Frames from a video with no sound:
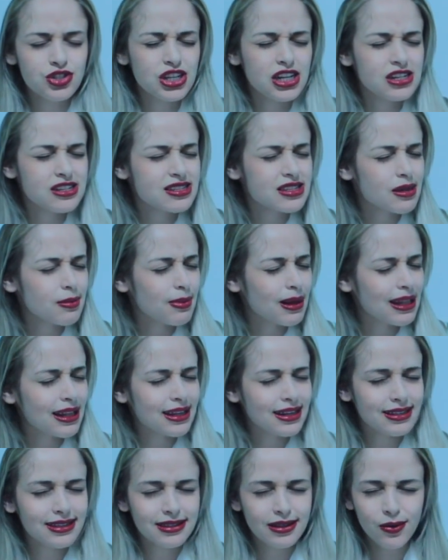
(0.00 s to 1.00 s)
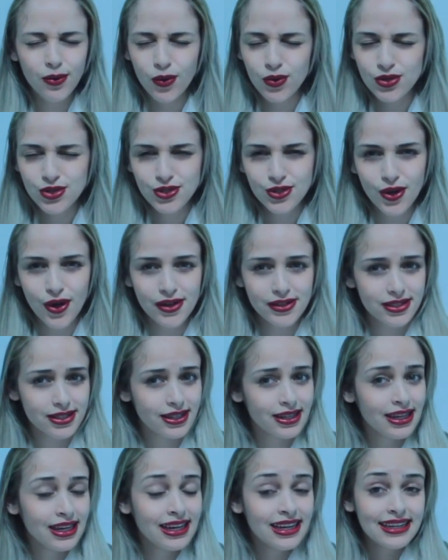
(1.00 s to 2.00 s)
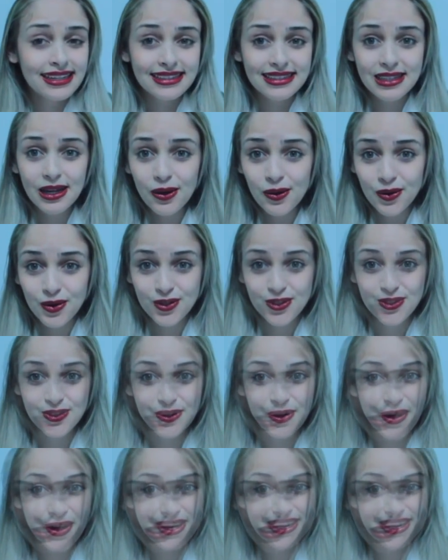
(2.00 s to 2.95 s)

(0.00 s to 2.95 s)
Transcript: Gente, essa bala era tão gostosa tão gostosa.